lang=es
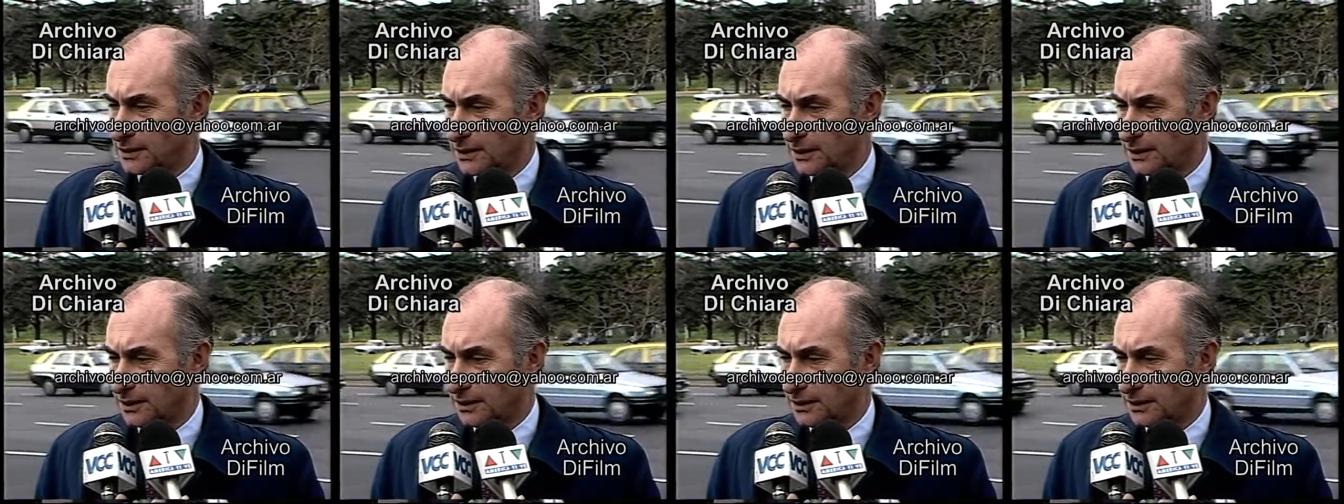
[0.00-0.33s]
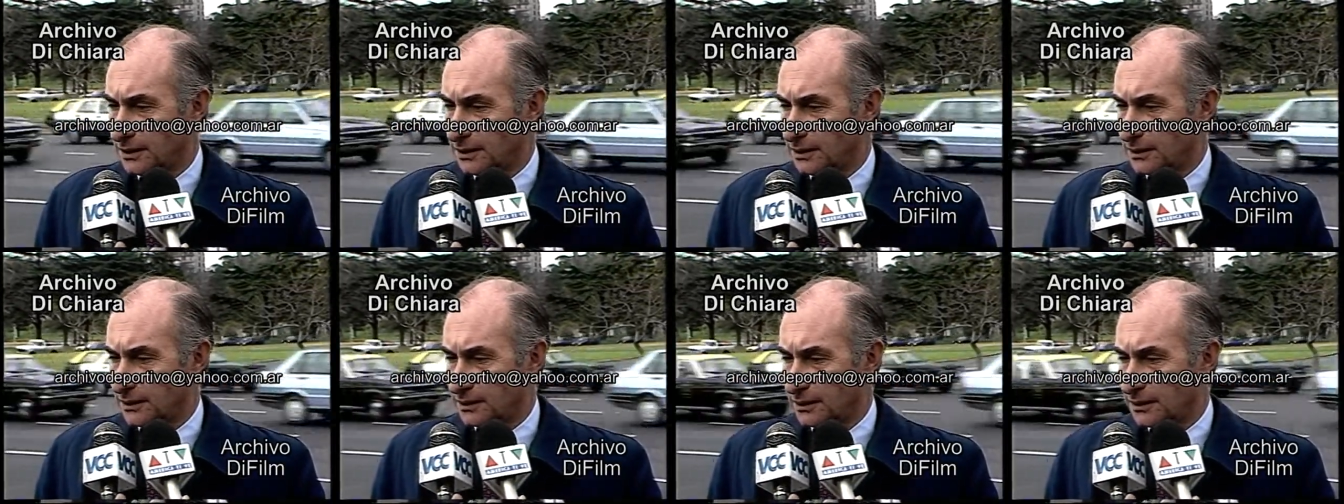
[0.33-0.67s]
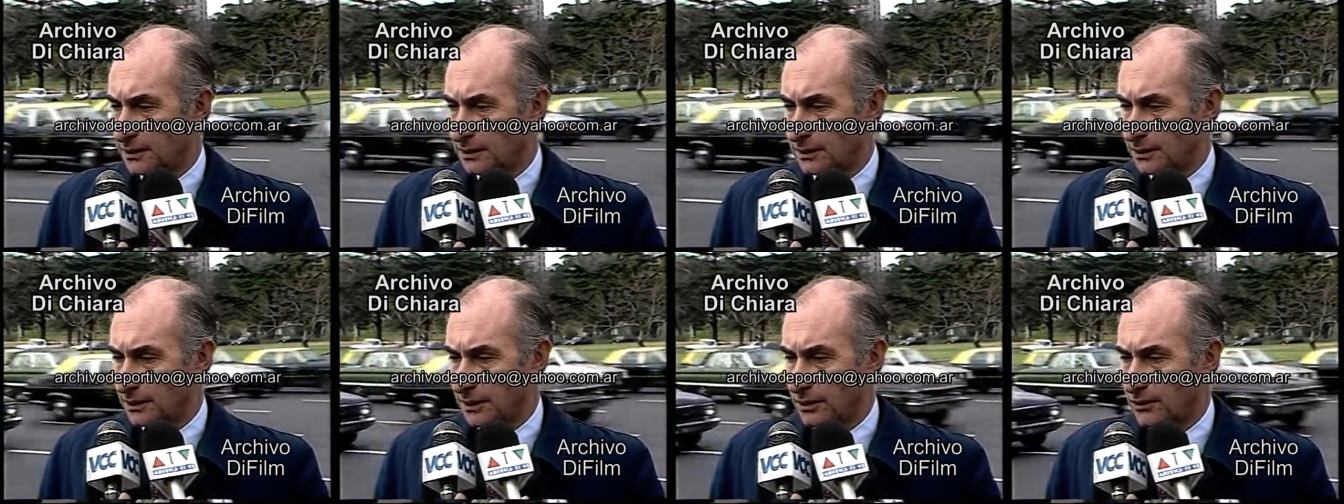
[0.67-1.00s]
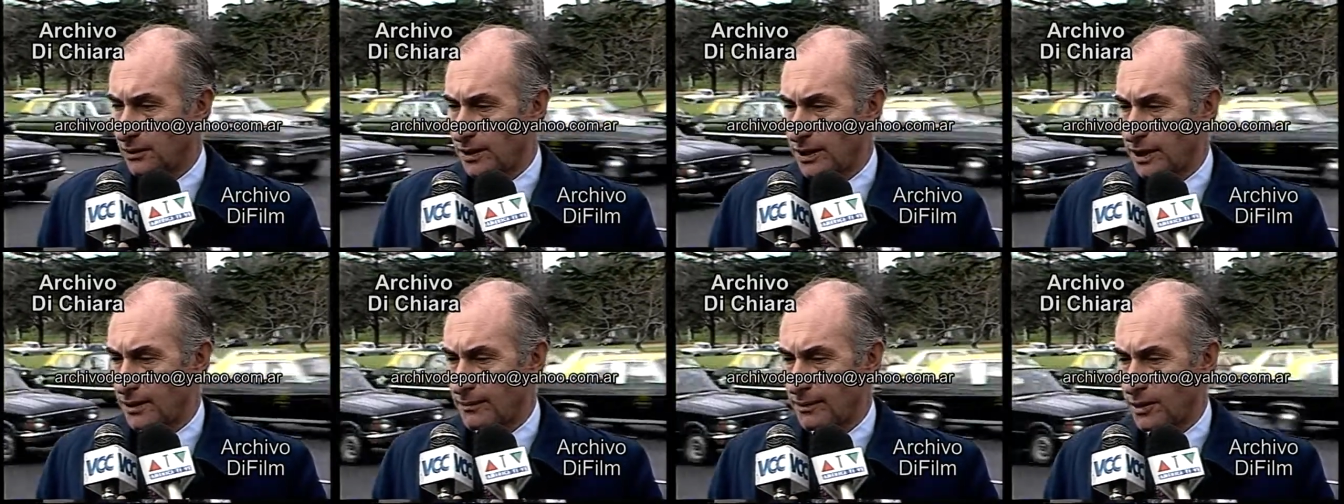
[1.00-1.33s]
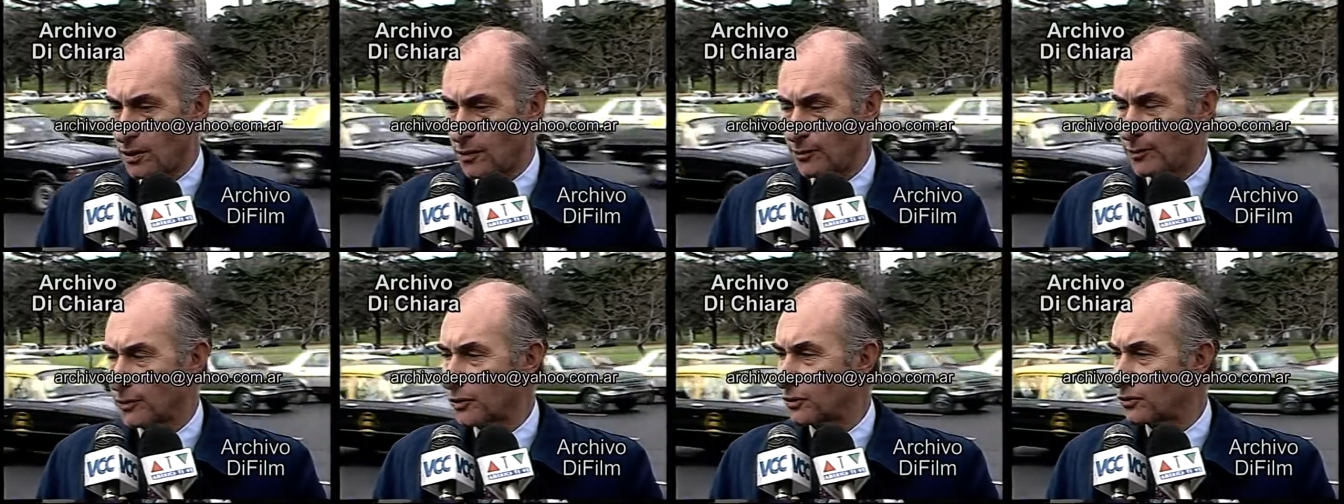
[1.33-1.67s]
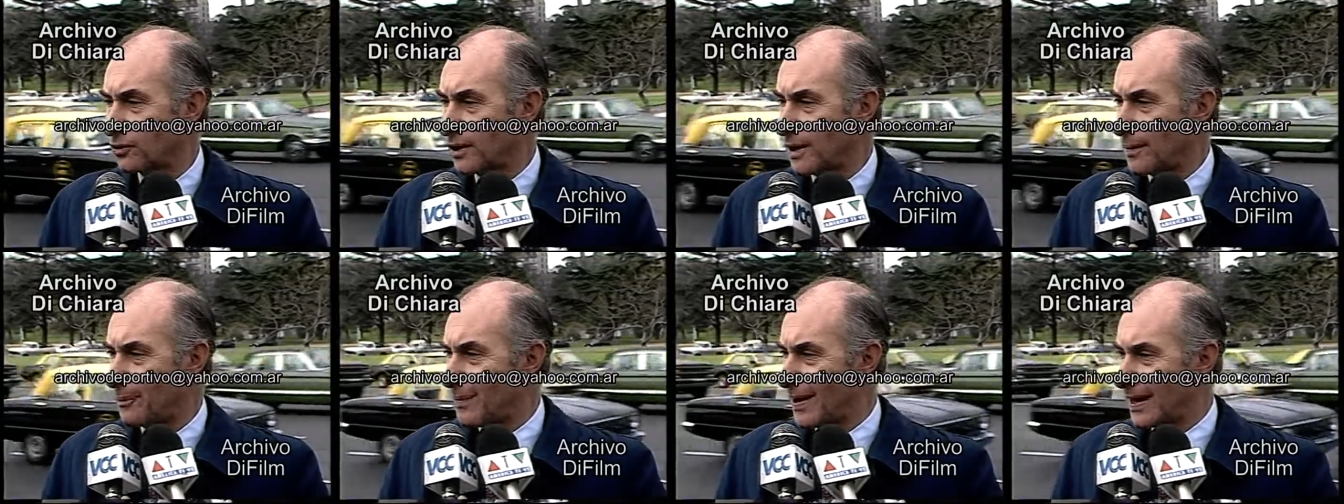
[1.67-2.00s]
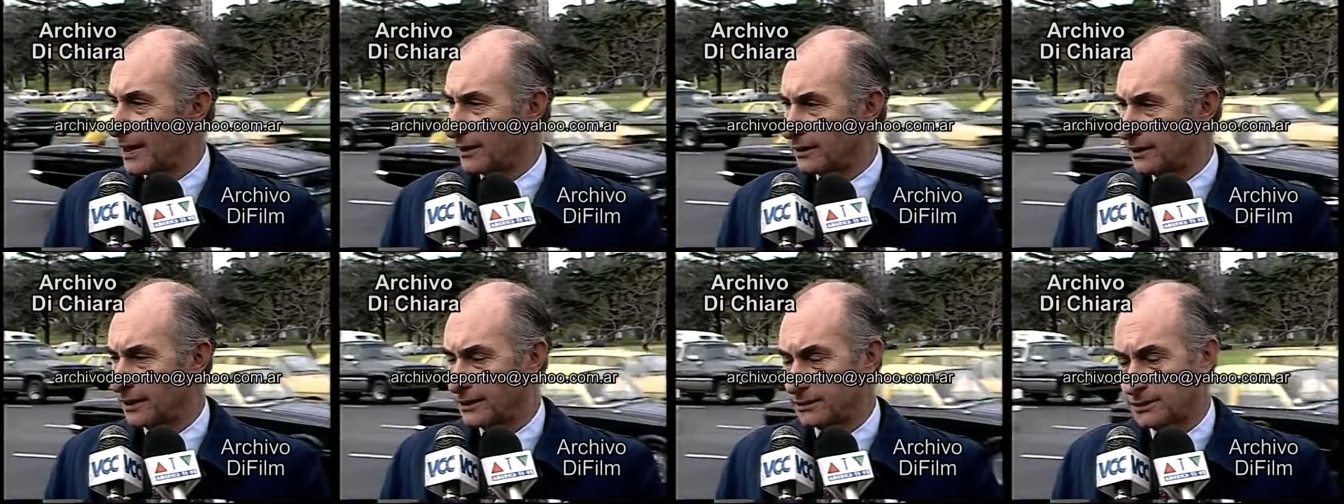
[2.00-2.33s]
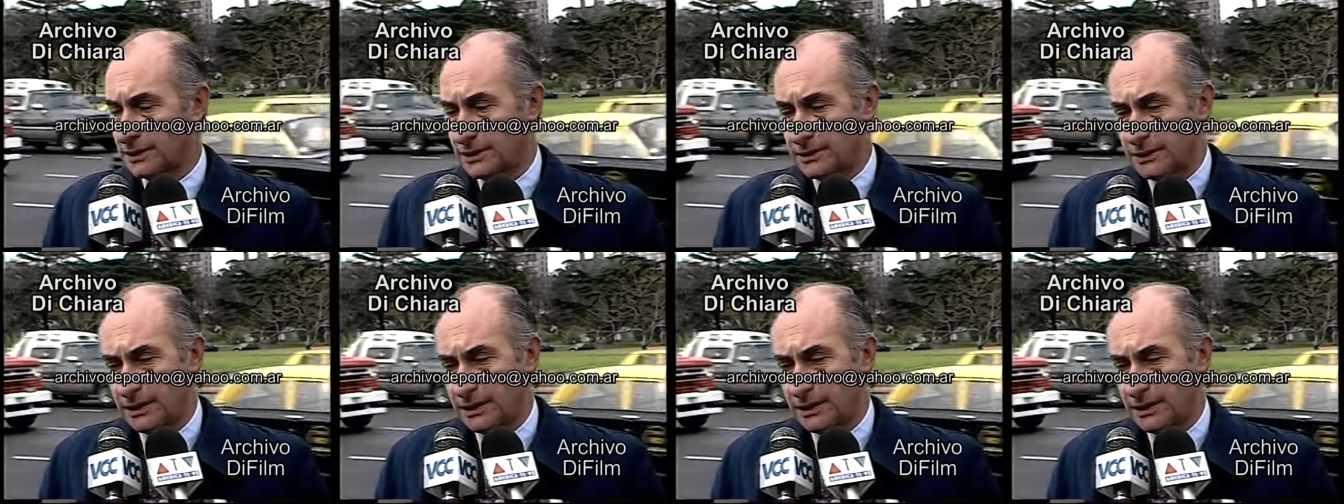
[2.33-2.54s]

eh, que lo ha llevado por todas partes.